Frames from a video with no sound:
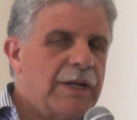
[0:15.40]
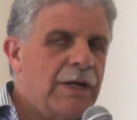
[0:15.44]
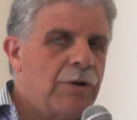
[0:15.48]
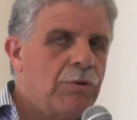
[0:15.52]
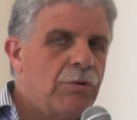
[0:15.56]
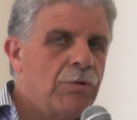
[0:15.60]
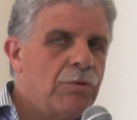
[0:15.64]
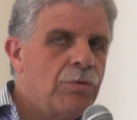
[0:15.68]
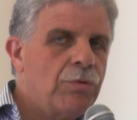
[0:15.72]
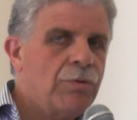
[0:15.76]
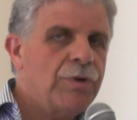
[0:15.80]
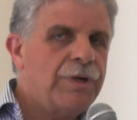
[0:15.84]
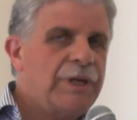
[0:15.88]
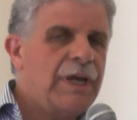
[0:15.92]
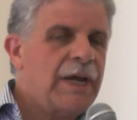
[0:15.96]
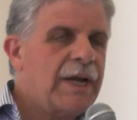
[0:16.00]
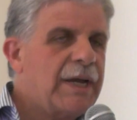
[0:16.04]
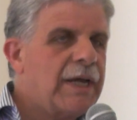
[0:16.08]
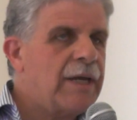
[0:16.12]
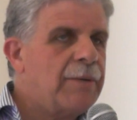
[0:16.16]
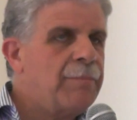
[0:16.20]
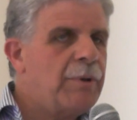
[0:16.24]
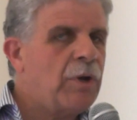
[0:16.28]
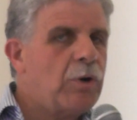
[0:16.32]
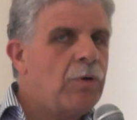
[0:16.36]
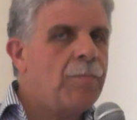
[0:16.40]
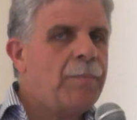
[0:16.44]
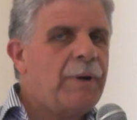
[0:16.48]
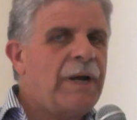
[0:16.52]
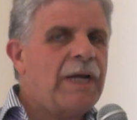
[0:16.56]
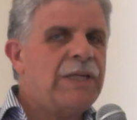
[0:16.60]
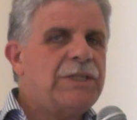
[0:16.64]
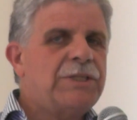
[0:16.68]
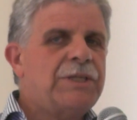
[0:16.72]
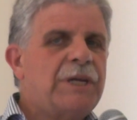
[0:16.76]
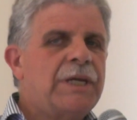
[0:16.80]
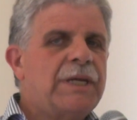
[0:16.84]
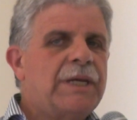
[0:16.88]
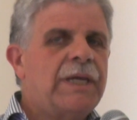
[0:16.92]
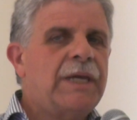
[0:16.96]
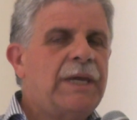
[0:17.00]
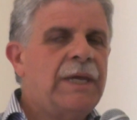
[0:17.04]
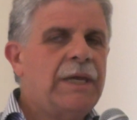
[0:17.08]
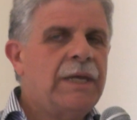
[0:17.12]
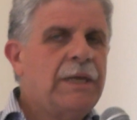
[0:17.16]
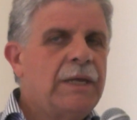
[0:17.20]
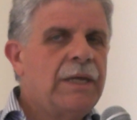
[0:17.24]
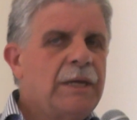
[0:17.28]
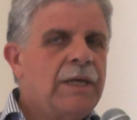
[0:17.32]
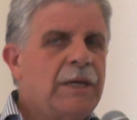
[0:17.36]
auguri a Carmelo Pace che
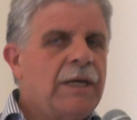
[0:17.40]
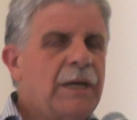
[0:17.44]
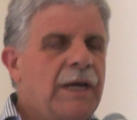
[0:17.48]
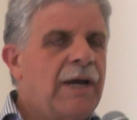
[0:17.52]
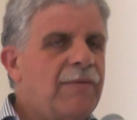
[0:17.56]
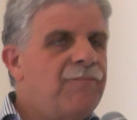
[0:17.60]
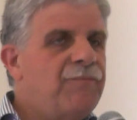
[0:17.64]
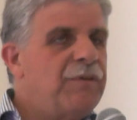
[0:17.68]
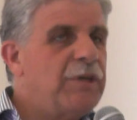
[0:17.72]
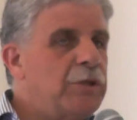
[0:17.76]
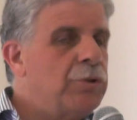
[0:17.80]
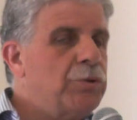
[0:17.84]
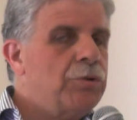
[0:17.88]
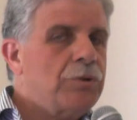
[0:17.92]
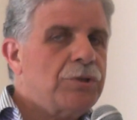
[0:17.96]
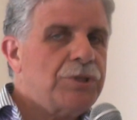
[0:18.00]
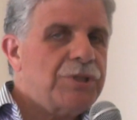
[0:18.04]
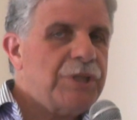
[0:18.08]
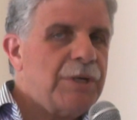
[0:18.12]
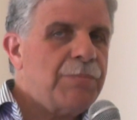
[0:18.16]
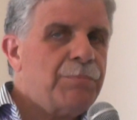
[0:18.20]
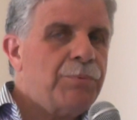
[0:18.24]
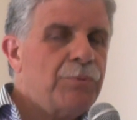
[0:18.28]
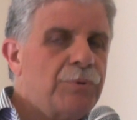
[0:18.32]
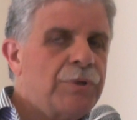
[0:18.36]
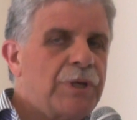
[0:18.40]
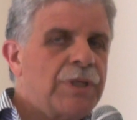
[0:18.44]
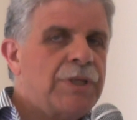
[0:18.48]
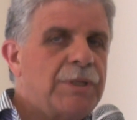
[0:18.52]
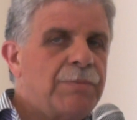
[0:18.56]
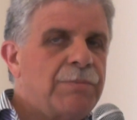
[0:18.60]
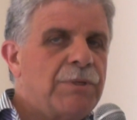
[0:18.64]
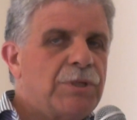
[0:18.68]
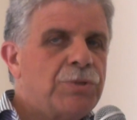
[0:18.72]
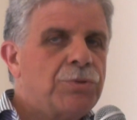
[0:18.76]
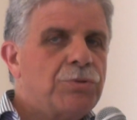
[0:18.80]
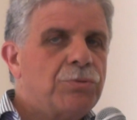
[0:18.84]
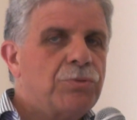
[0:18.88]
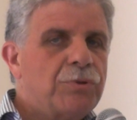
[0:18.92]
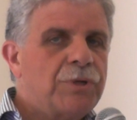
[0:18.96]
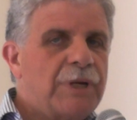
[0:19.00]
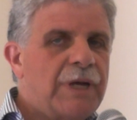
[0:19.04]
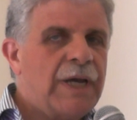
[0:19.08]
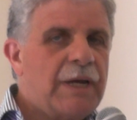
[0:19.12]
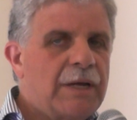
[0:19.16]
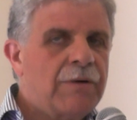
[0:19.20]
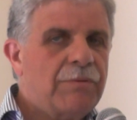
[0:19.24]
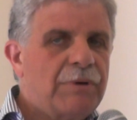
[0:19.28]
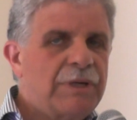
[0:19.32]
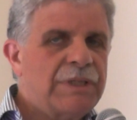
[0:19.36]
ha vinto sia pure di
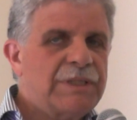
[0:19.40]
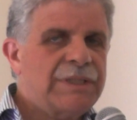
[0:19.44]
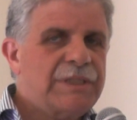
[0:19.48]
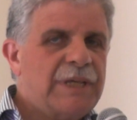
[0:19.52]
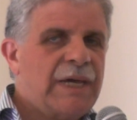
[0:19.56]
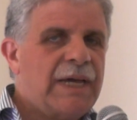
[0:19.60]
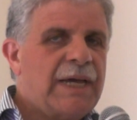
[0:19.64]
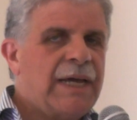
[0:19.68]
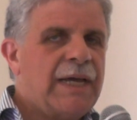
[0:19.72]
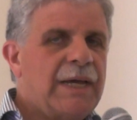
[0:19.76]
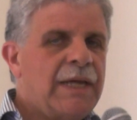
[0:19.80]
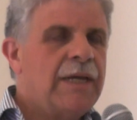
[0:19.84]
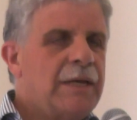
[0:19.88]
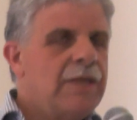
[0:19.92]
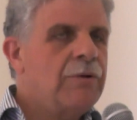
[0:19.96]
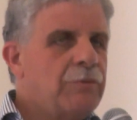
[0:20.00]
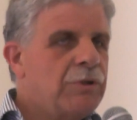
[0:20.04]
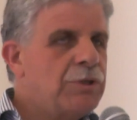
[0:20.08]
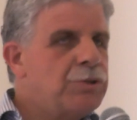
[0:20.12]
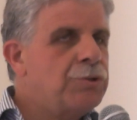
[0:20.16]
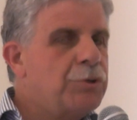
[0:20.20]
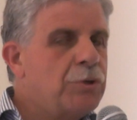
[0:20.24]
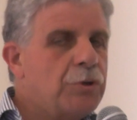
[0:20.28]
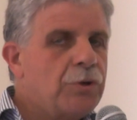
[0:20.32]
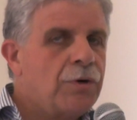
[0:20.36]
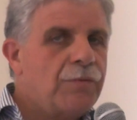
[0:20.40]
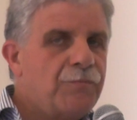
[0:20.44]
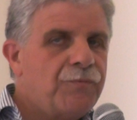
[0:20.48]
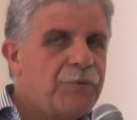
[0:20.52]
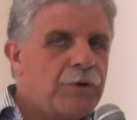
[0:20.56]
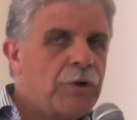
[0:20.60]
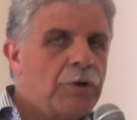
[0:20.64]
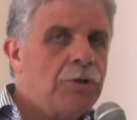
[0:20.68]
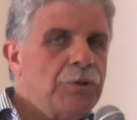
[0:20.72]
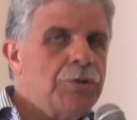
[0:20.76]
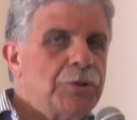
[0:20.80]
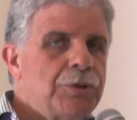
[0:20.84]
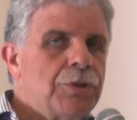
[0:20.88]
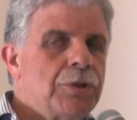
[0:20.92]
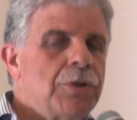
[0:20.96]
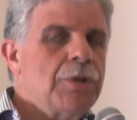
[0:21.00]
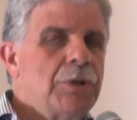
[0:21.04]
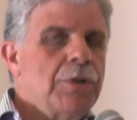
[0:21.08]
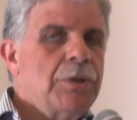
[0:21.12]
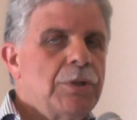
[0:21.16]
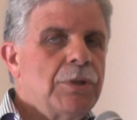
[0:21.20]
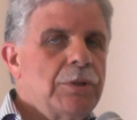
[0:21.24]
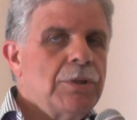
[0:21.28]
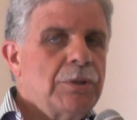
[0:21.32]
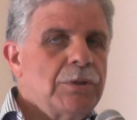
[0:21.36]
misura questa, questo
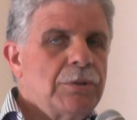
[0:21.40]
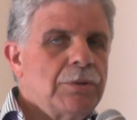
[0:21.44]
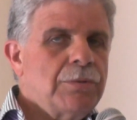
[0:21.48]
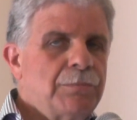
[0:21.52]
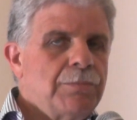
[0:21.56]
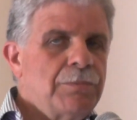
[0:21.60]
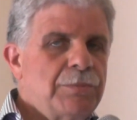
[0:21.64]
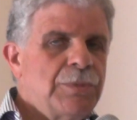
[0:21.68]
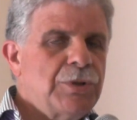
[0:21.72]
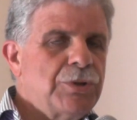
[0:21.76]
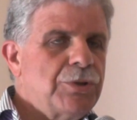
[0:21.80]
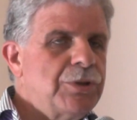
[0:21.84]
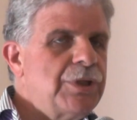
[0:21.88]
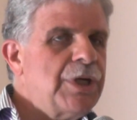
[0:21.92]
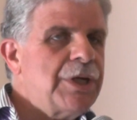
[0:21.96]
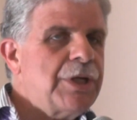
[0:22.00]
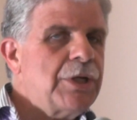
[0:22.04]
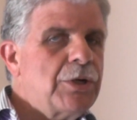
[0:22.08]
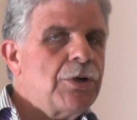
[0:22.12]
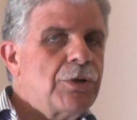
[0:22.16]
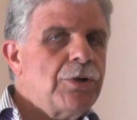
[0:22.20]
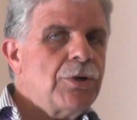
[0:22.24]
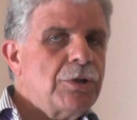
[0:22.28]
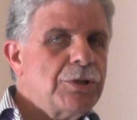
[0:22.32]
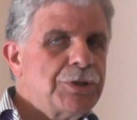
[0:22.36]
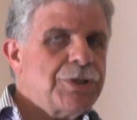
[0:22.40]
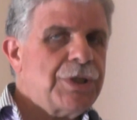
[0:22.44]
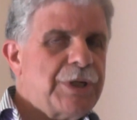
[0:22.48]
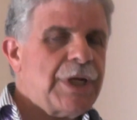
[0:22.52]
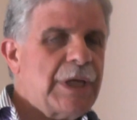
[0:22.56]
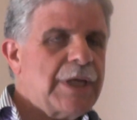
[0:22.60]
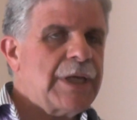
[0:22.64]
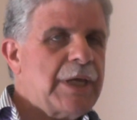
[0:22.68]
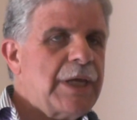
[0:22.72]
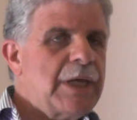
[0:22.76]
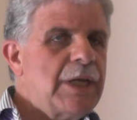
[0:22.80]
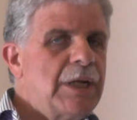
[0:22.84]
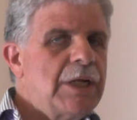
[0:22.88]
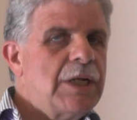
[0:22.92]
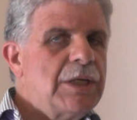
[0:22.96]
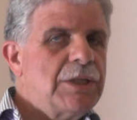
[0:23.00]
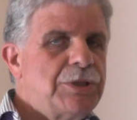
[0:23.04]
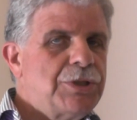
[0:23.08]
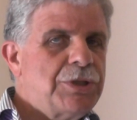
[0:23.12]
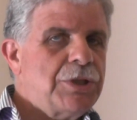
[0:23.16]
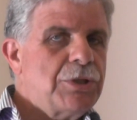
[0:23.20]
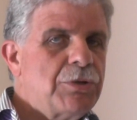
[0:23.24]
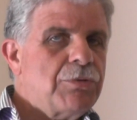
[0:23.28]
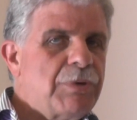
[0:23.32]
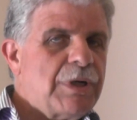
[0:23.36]
confronto Bisogna riconoscere che il
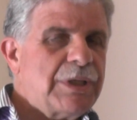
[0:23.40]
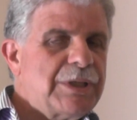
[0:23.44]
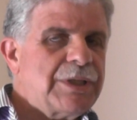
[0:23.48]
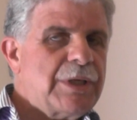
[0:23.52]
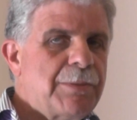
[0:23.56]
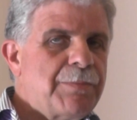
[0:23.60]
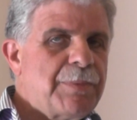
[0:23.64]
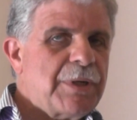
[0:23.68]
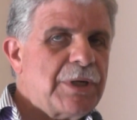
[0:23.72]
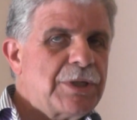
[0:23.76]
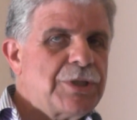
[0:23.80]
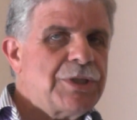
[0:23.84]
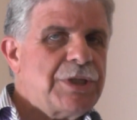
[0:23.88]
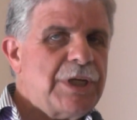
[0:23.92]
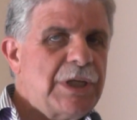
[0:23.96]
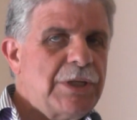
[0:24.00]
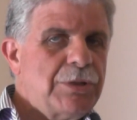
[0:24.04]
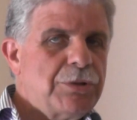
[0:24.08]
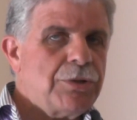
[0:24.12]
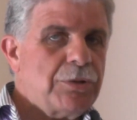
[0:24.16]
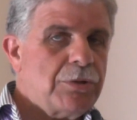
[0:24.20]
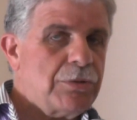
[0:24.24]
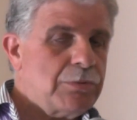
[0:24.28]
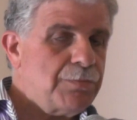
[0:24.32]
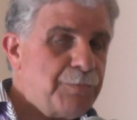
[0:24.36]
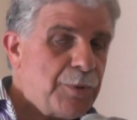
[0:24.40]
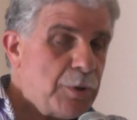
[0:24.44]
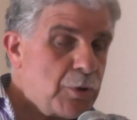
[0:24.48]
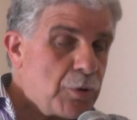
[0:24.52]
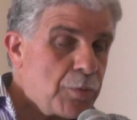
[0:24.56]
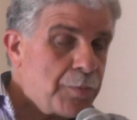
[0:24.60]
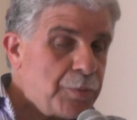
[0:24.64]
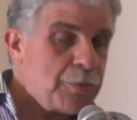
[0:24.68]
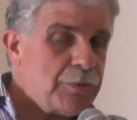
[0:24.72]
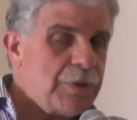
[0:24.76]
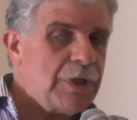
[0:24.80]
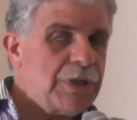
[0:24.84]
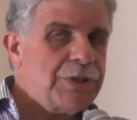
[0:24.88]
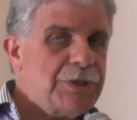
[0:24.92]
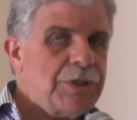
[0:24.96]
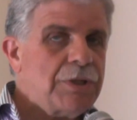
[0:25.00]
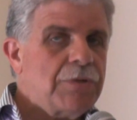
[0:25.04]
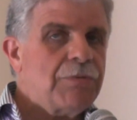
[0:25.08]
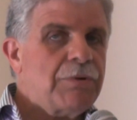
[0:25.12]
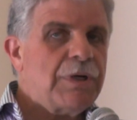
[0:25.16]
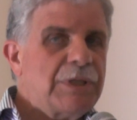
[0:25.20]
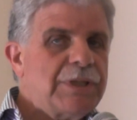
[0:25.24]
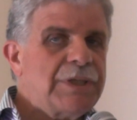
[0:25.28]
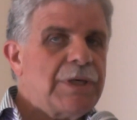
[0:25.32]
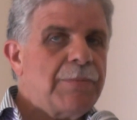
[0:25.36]
50%, poco più del
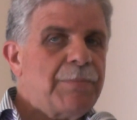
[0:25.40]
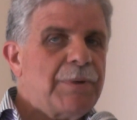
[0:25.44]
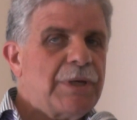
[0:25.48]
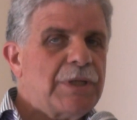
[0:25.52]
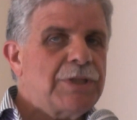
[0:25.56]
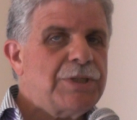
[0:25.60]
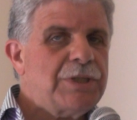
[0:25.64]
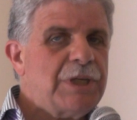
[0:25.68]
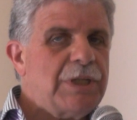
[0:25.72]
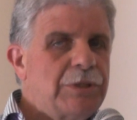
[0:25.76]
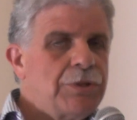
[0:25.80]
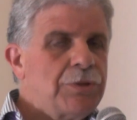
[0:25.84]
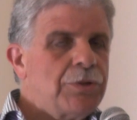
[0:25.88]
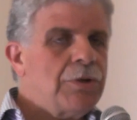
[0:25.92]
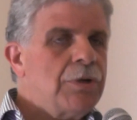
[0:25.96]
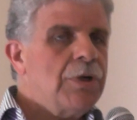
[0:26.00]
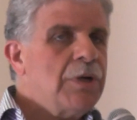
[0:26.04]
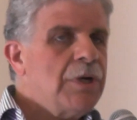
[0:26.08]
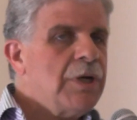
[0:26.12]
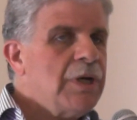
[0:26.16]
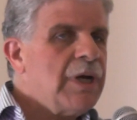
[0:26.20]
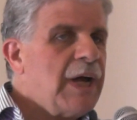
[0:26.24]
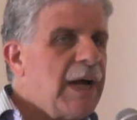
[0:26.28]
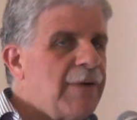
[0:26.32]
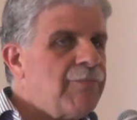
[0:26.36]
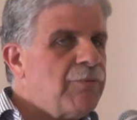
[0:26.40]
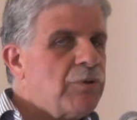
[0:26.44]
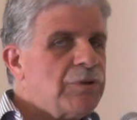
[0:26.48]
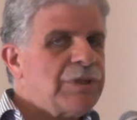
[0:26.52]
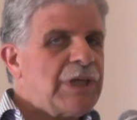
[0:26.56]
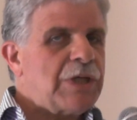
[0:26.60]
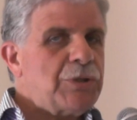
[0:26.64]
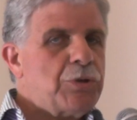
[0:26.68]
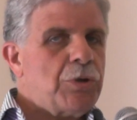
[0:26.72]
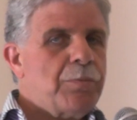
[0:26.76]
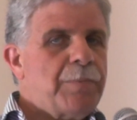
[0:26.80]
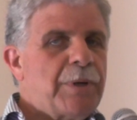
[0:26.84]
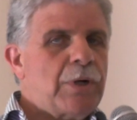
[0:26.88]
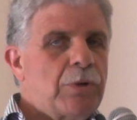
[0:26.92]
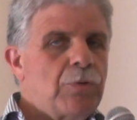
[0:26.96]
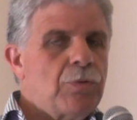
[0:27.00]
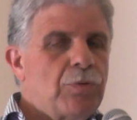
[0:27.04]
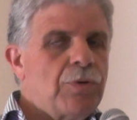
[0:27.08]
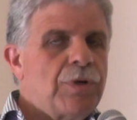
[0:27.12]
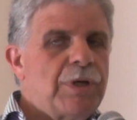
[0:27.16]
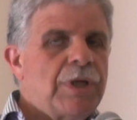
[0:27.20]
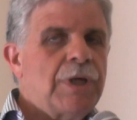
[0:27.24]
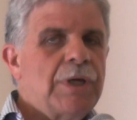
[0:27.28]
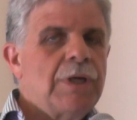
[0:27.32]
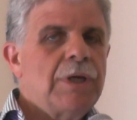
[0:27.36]
50% ha votato per
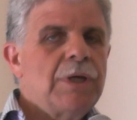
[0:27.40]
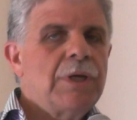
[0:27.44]
lui,